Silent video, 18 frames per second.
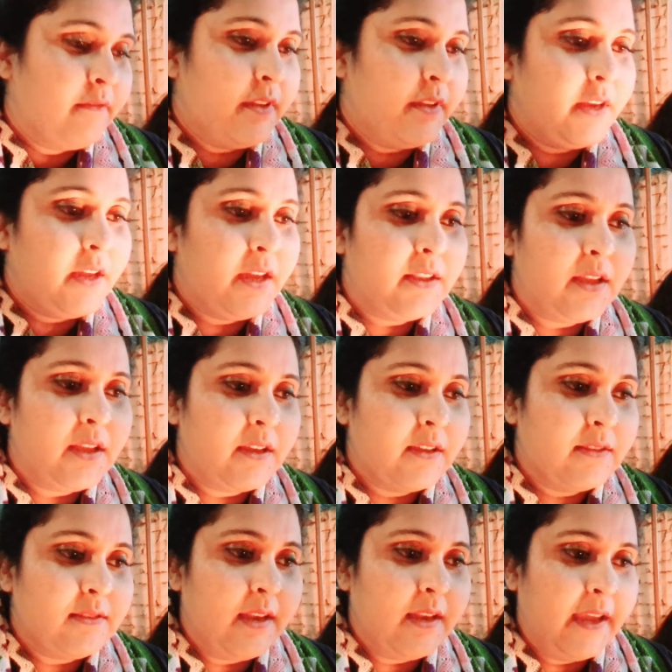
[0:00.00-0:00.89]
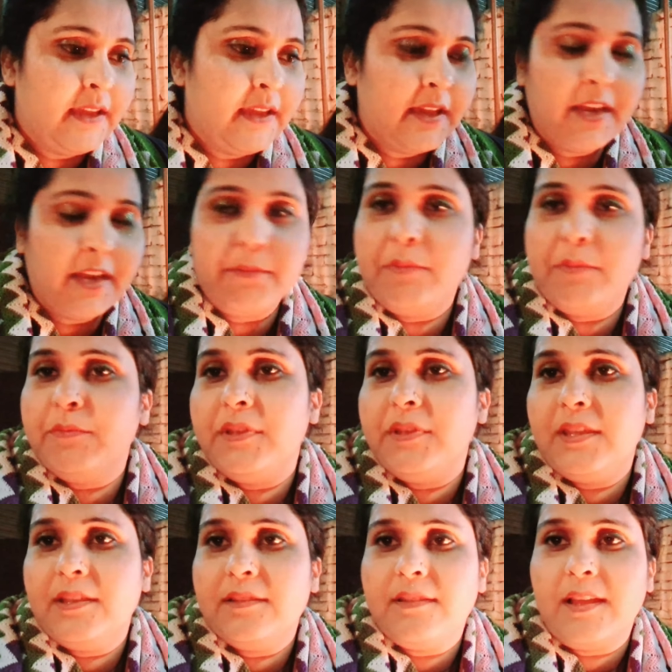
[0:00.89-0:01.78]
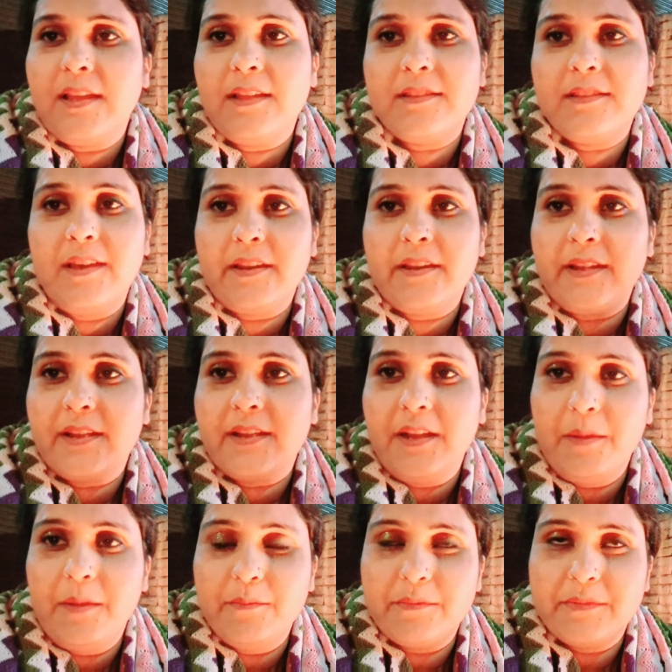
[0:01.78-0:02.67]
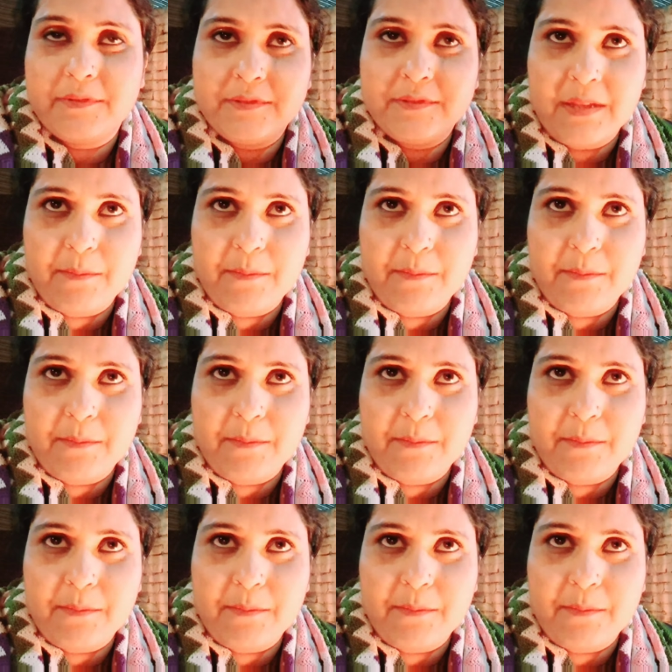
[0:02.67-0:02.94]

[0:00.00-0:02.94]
फिर ये था कि सिलाई कर रहे मम्मी के साथ घर का काम